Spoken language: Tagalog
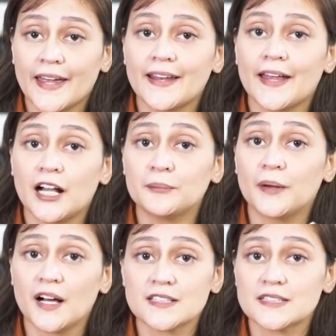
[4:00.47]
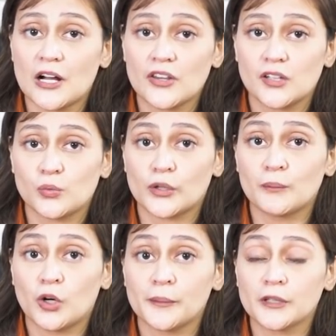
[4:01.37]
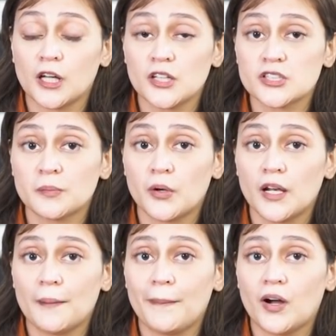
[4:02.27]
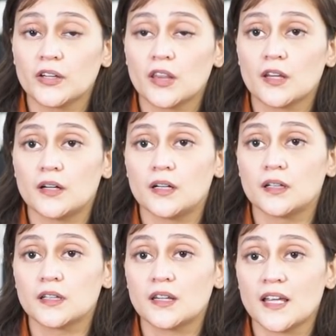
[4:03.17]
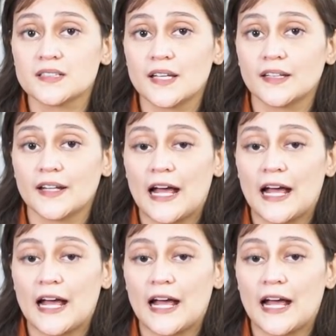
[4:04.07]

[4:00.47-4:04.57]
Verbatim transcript: can help us now that we're more knowledgeable about the things that can